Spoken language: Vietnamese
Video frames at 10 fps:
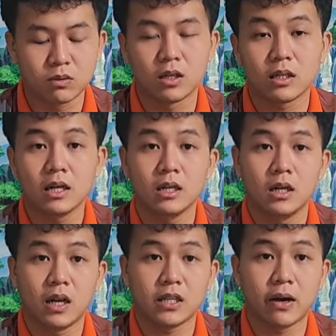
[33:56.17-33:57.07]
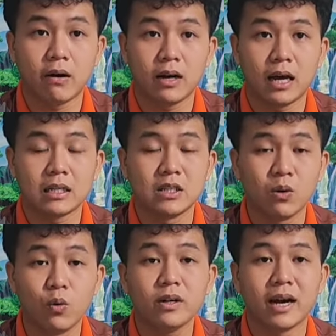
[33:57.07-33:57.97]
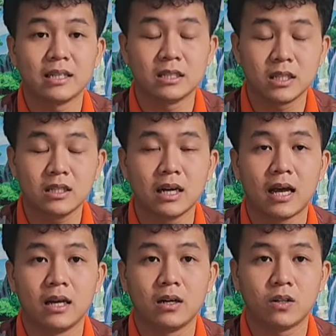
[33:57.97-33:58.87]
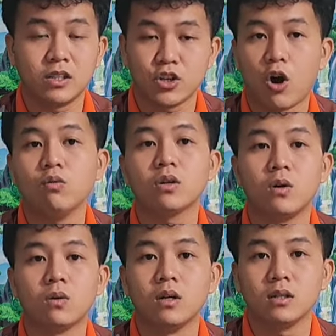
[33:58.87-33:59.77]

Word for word: Mà mình dùng được á là cho là vừa uống nè, vừa sức nè, rồi vừa